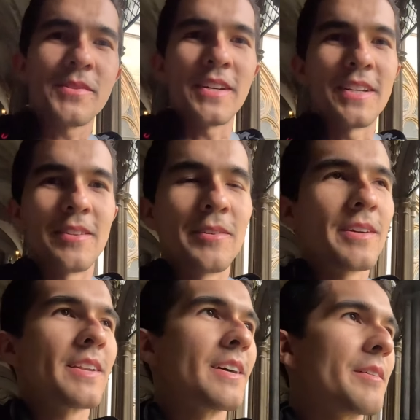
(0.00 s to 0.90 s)
saliendo
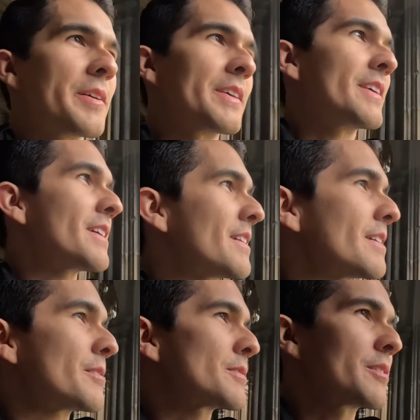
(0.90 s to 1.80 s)
de la
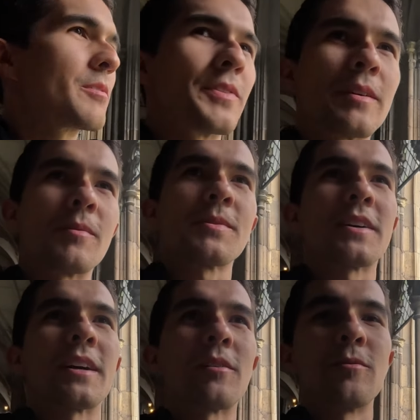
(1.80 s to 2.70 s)
abadía y nos encontramos
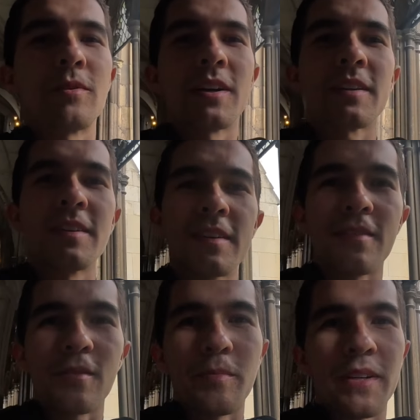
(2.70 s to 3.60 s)
acá con un jardín
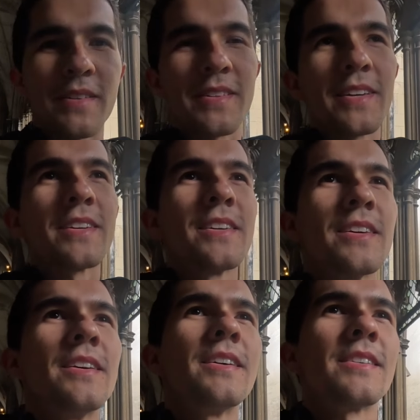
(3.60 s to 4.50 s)
que esto parece
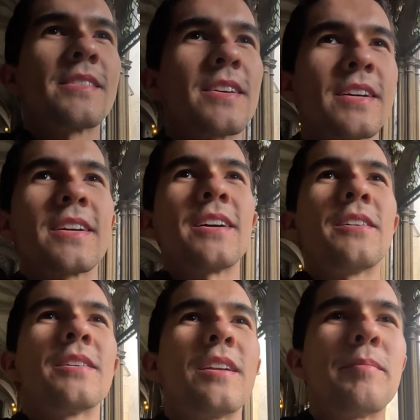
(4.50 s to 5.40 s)

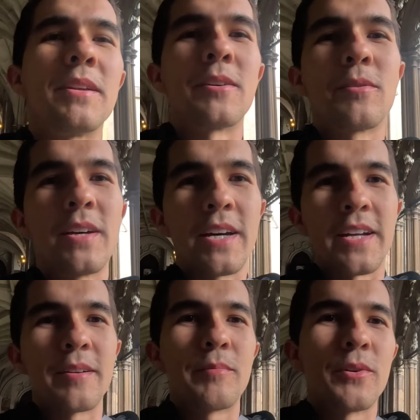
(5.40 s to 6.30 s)
sacado de la película de
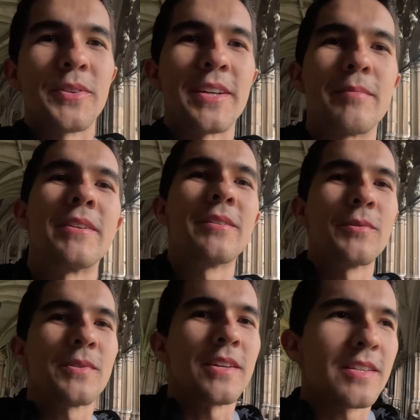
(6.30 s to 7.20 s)
Harry Potter.
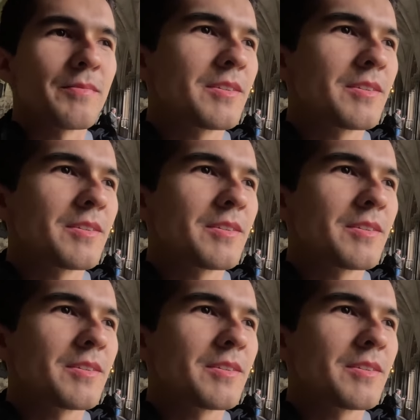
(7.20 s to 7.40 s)
Miren ustedes